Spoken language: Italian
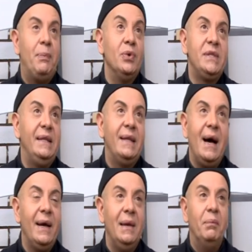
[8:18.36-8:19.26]

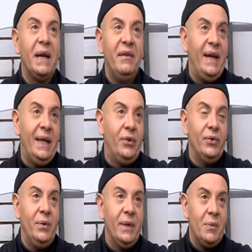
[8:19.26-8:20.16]
depositare il brevetto
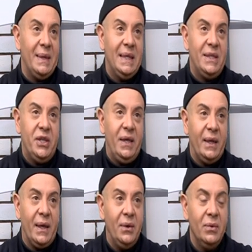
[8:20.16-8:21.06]
di una roba del
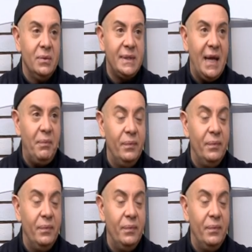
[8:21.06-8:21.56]
genere, non, stai,